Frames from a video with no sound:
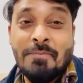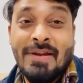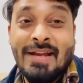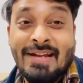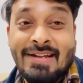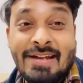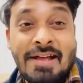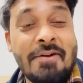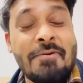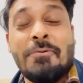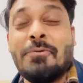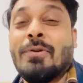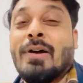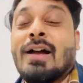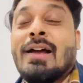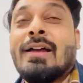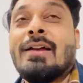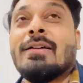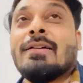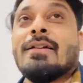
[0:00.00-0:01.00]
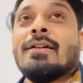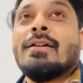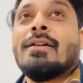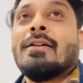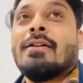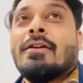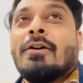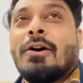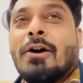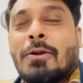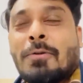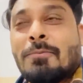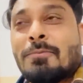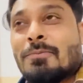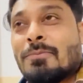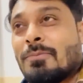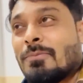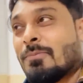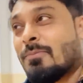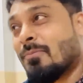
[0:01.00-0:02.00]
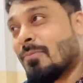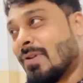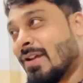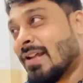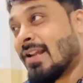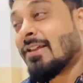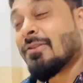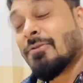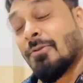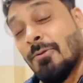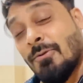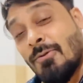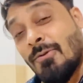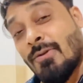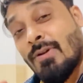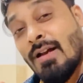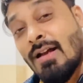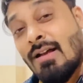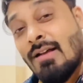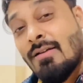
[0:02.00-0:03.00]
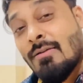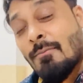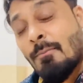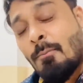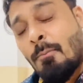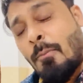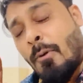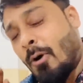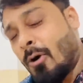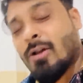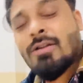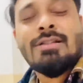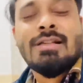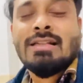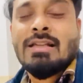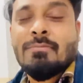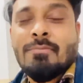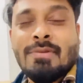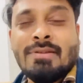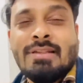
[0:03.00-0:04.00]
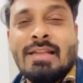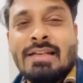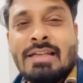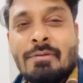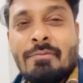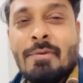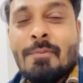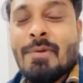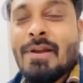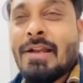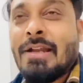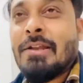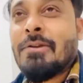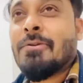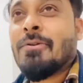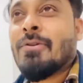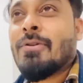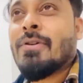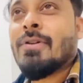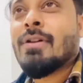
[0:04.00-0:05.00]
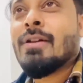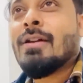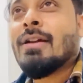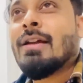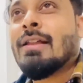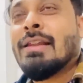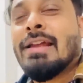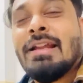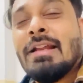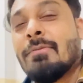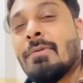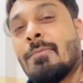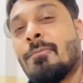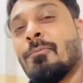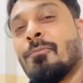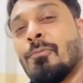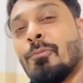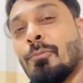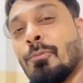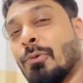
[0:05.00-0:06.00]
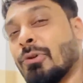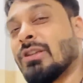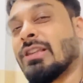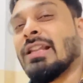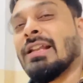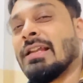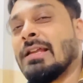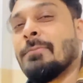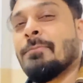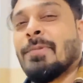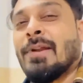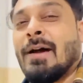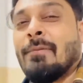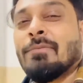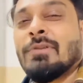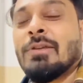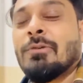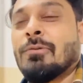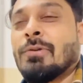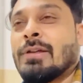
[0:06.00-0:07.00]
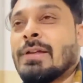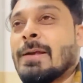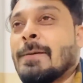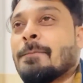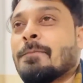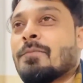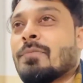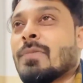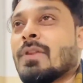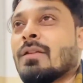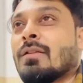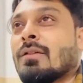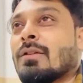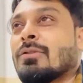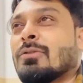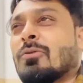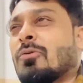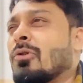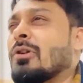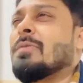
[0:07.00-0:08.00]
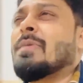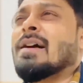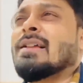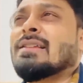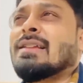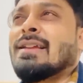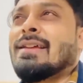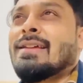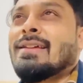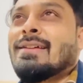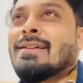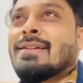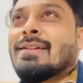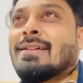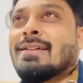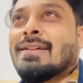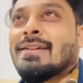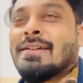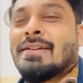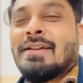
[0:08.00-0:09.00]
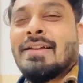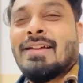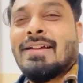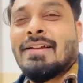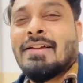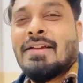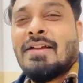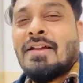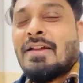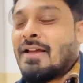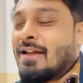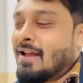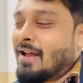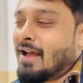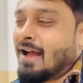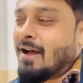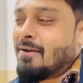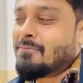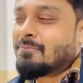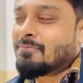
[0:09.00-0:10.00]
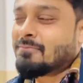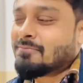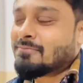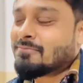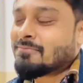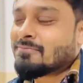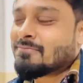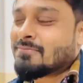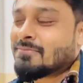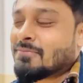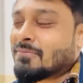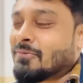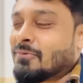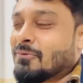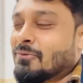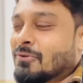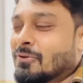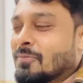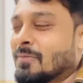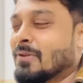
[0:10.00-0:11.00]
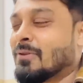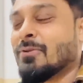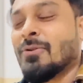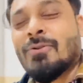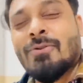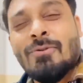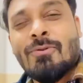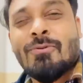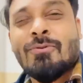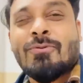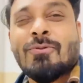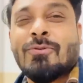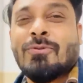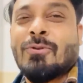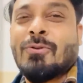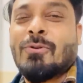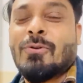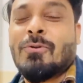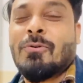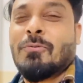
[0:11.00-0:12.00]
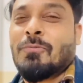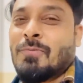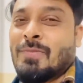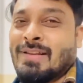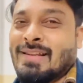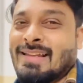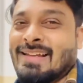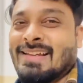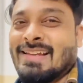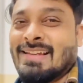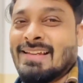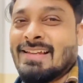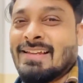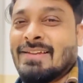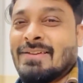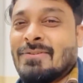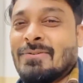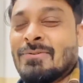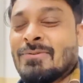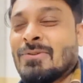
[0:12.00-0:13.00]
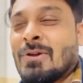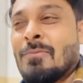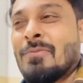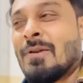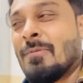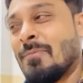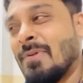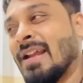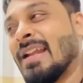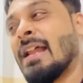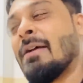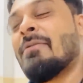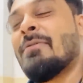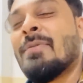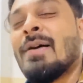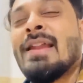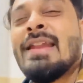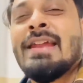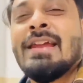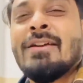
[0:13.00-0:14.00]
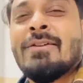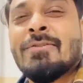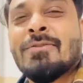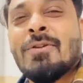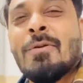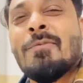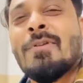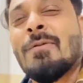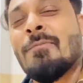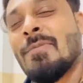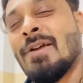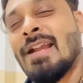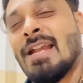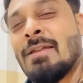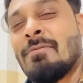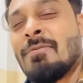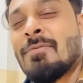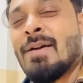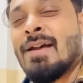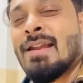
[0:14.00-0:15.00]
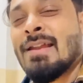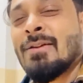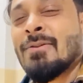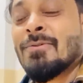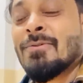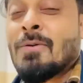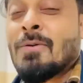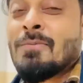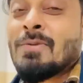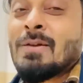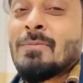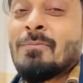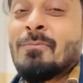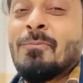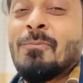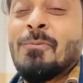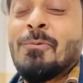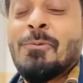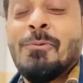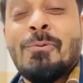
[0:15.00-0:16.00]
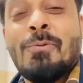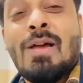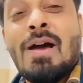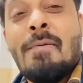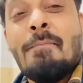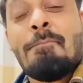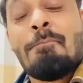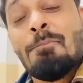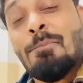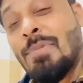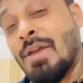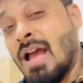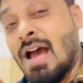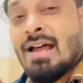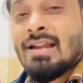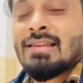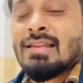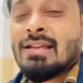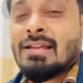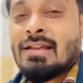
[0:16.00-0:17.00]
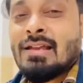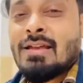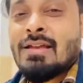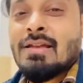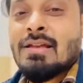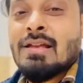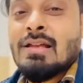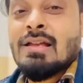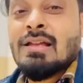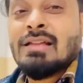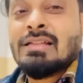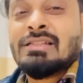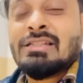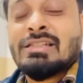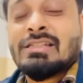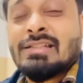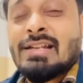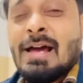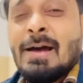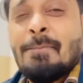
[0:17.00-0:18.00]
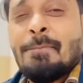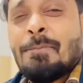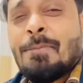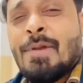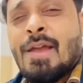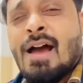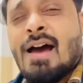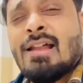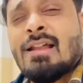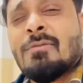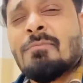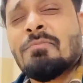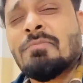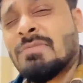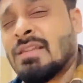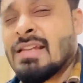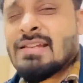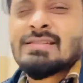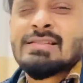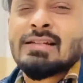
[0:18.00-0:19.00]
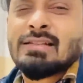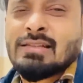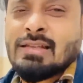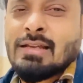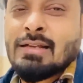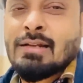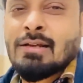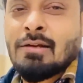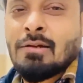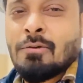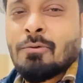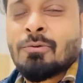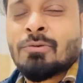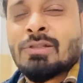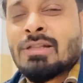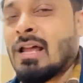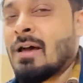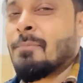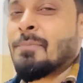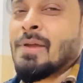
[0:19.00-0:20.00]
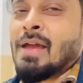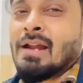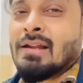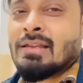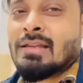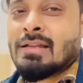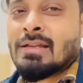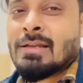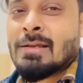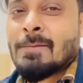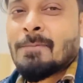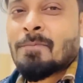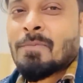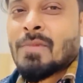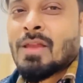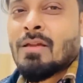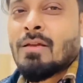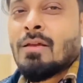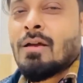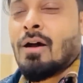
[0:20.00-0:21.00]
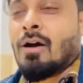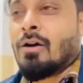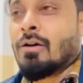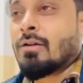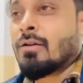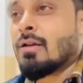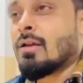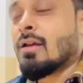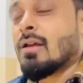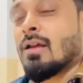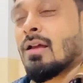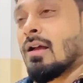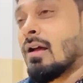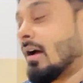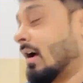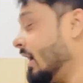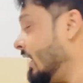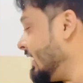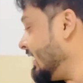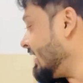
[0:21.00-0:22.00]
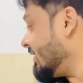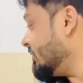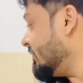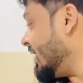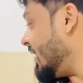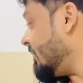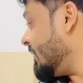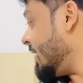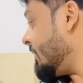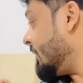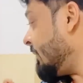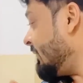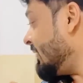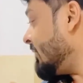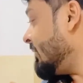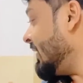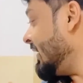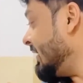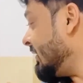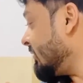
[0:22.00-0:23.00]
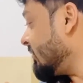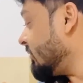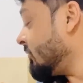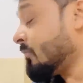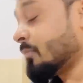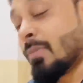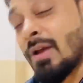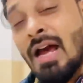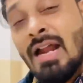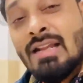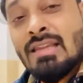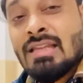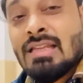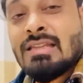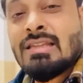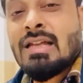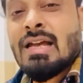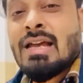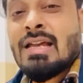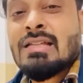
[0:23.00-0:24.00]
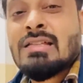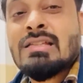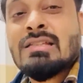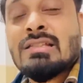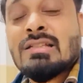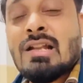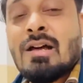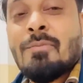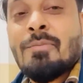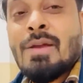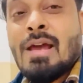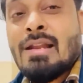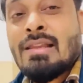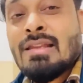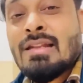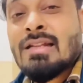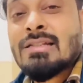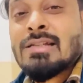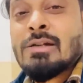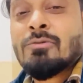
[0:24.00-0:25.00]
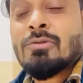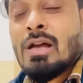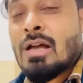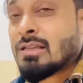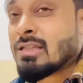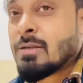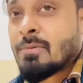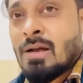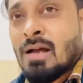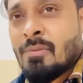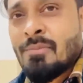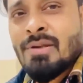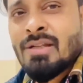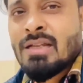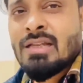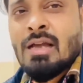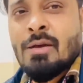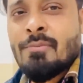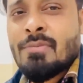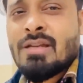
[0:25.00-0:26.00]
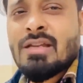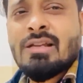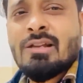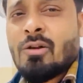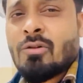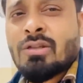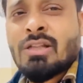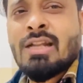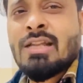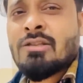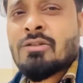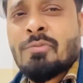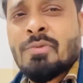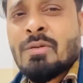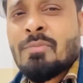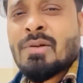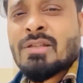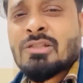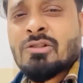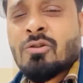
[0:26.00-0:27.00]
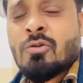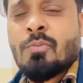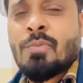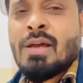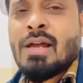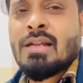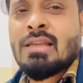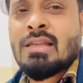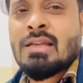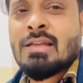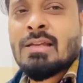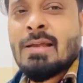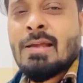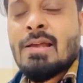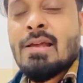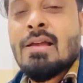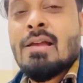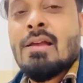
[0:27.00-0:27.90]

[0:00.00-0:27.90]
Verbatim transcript: बेटा हुआ है और मेरा दोनों का बहुत ज़्यादा मन था कि हमें बेटी हो लेकिन हमें पुत्र की प्राप्ति हुई है तो कोई बात नहीं हम उसमें दोनों उसको दोनों रूप में देखेंगे उसको अपना बेटा भी मानेंगे उसको अपना बेटी भी मानेंगे अपना पूरा प्यार देंगे जितना प्यार हम दे सकते हैं ना उतना प्यार देंगे और हर एक माँ बाप अपने बेटे को प्यार देता है जितना प्यार देना चाहिए उतना हाँ, सिर्फ हम ही नहीं हम ही इकलौते नहीं जो अपने बच्चे को प्यार देंगे